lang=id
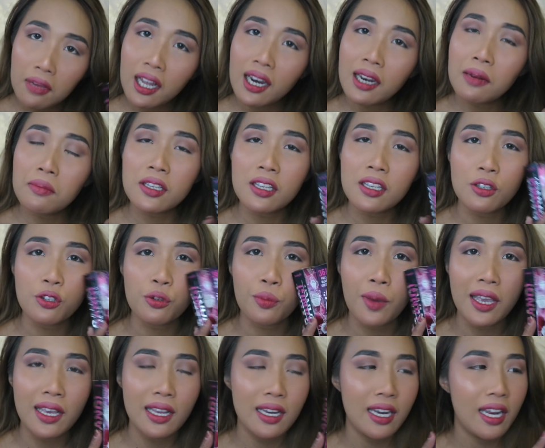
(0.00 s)
kalian bisa
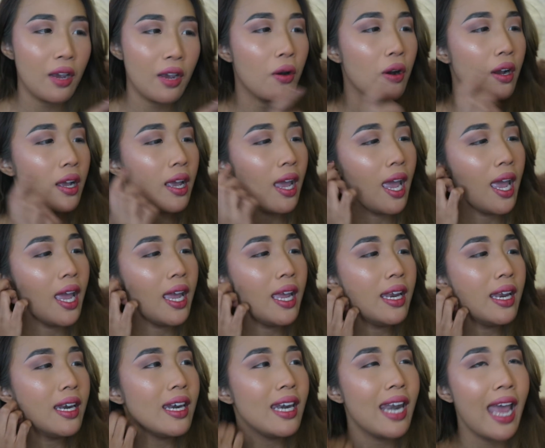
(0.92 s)
coba ini, oke?
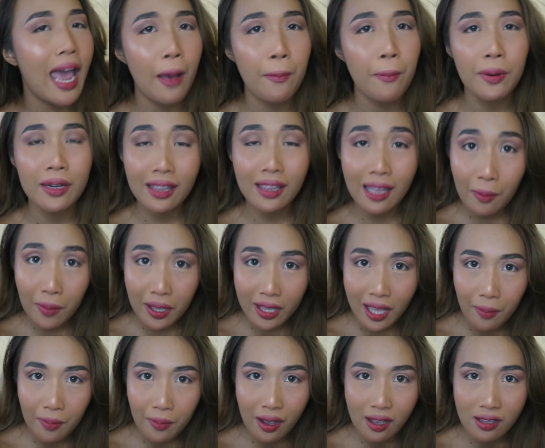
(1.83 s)
Okay? Nah,
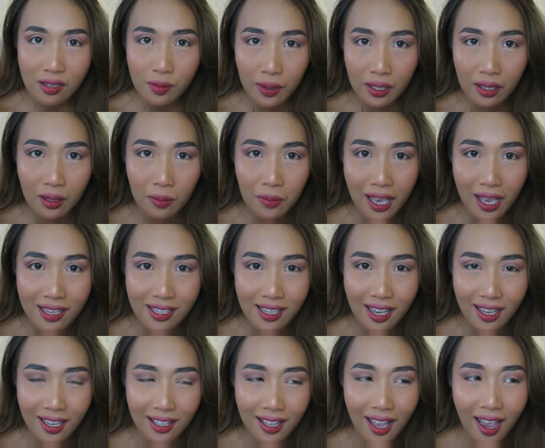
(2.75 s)
pertama-tama seperti
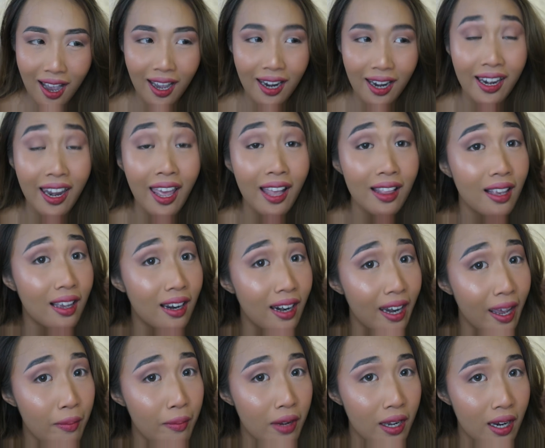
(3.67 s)
biasa kita akan lihat
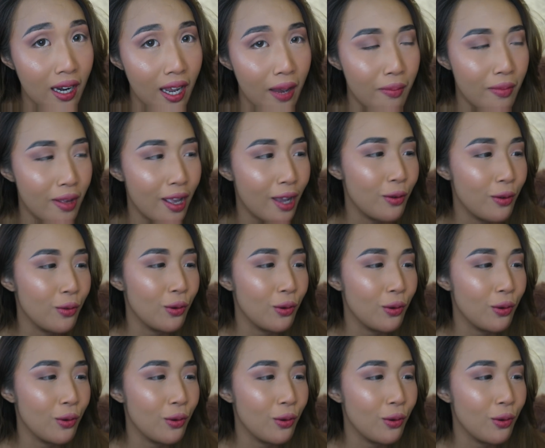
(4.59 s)
klaim-klaimnya